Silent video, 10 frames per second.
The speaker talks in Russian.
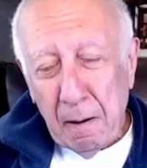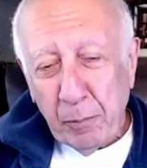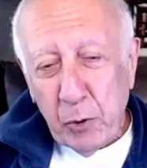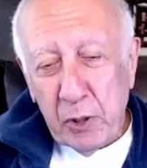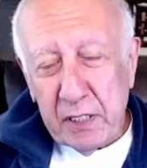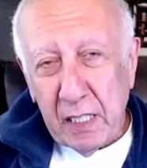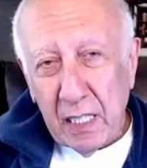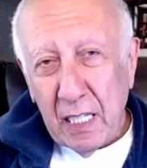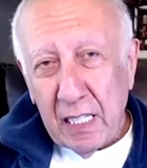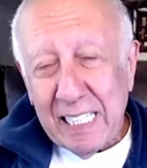То есть
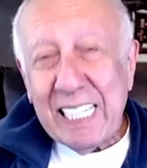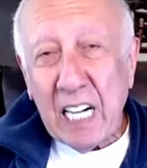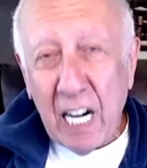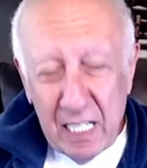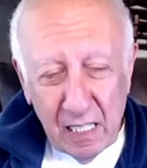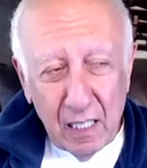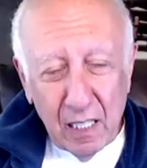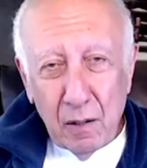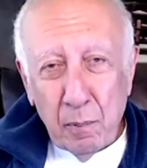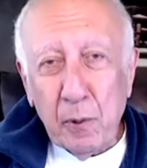играй,
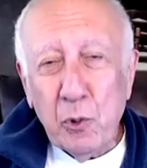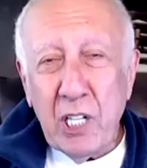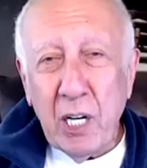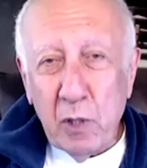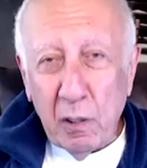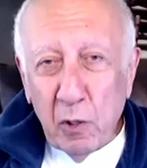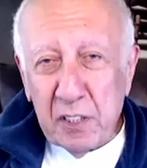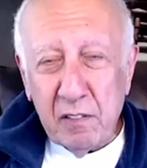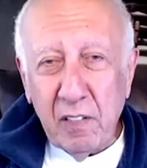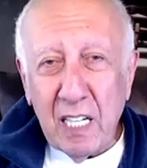получай
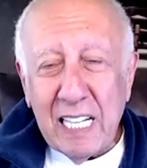удовольствие,